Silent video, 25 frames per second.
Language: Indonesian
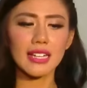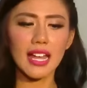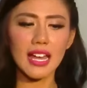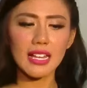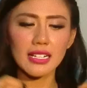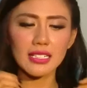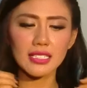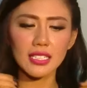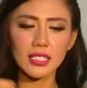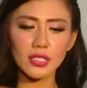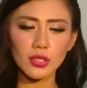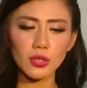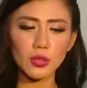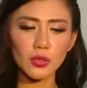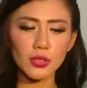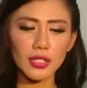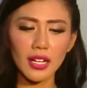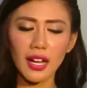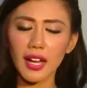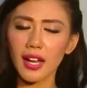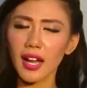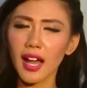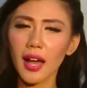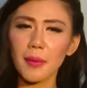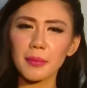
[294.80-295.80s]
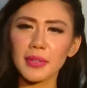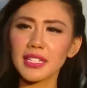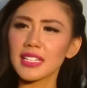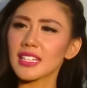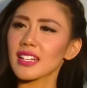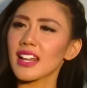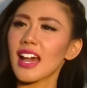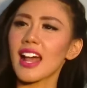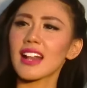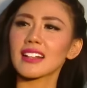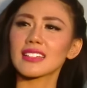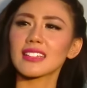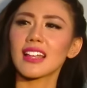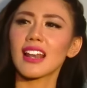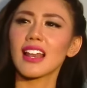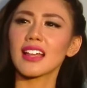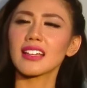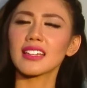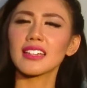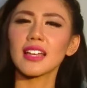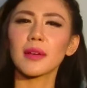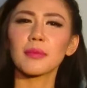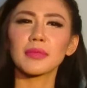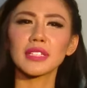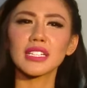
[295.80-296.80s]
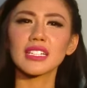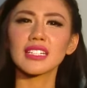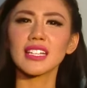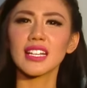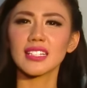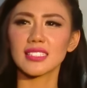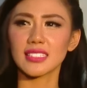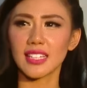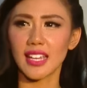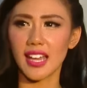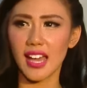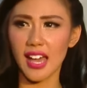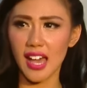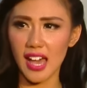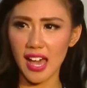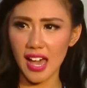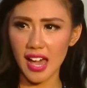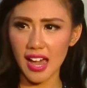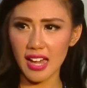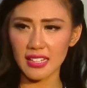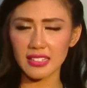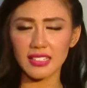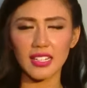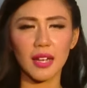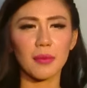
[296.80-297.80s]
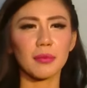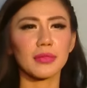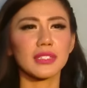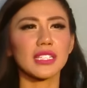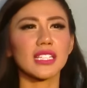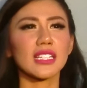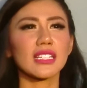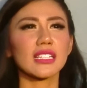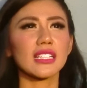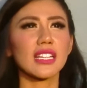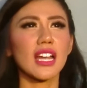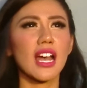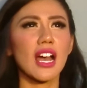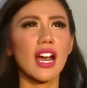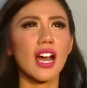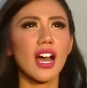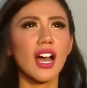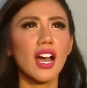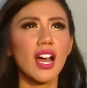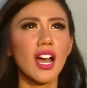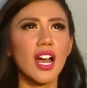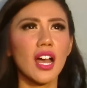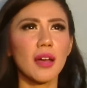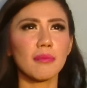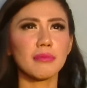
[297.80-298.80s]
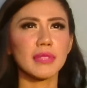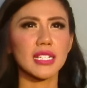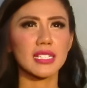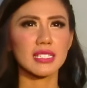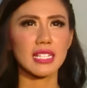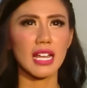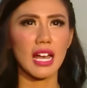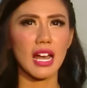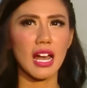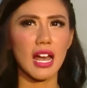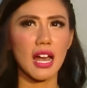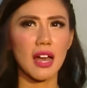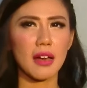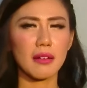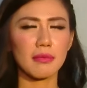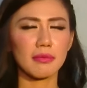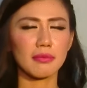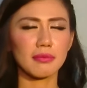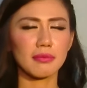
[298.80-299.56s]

dari situ udah nggak mikir harta lagi, yang penting dia sehat, yang penting dia bisa